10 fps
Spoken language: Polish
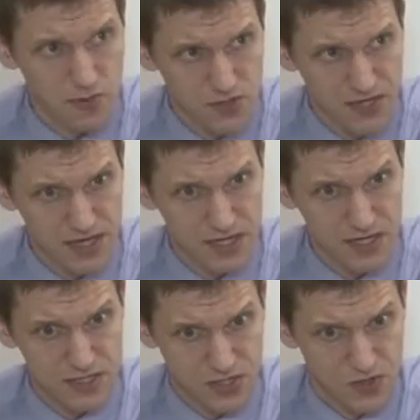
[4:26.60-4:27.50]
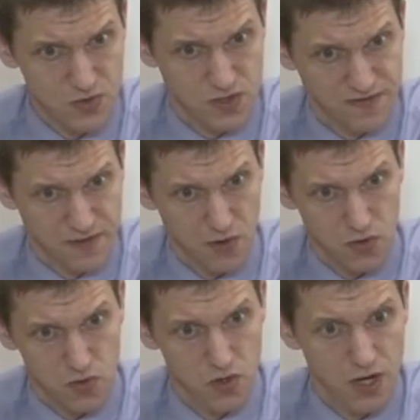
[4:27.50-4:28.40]
poddania się i
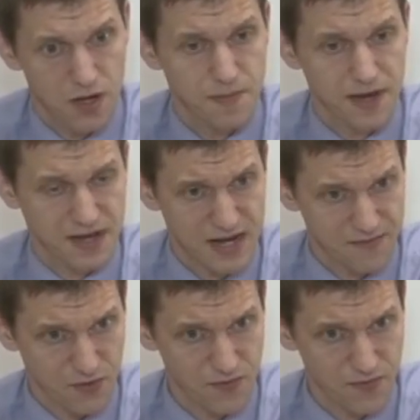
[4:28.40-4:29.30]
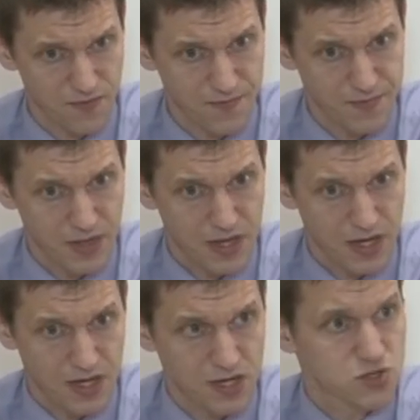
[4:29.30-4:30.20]
wyboru paragrafów,
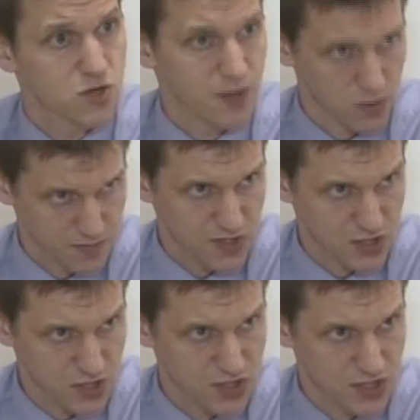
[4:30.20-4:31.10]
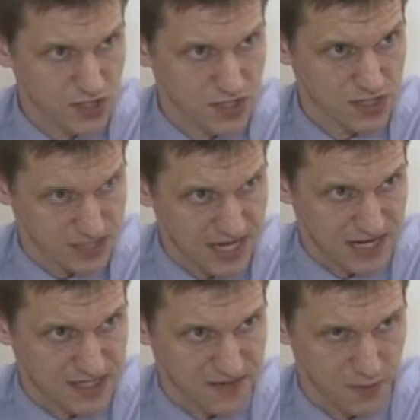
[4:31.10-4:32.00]
e, co miało zmniejszyć e,
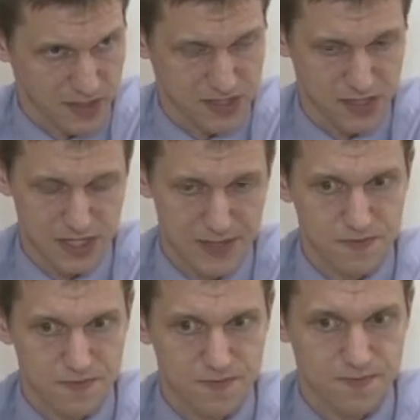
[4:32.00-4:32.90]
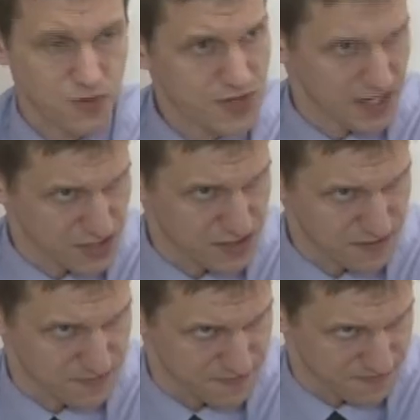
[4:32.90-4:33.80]
sankcje wobec nich. Poddali
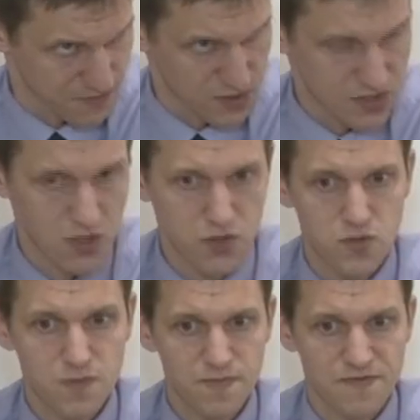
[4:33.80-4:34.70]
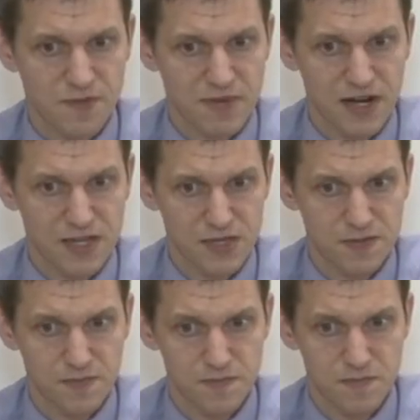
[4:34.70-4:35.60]
się woli sądu,
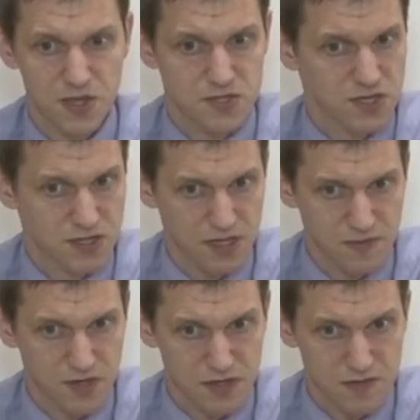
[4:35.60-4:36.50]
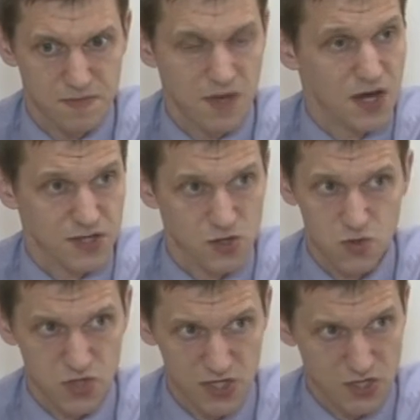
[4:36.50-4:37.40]
wybrali m.in.
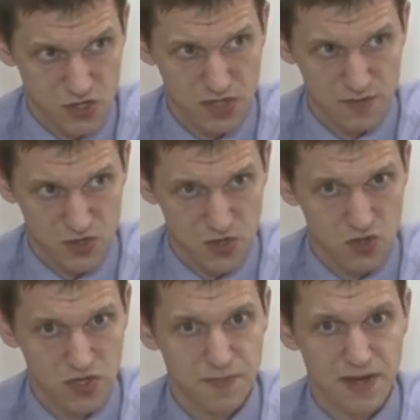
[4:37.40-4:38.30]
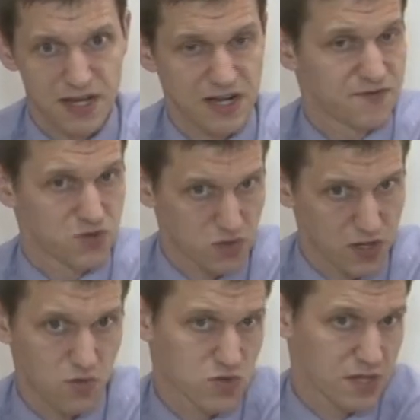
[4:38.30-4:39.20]
artykuł 670, paragraf 2
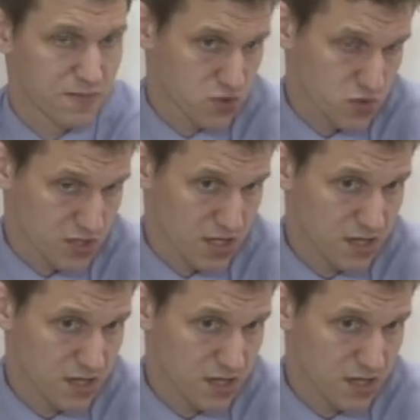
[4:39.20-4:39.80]
ustęp 6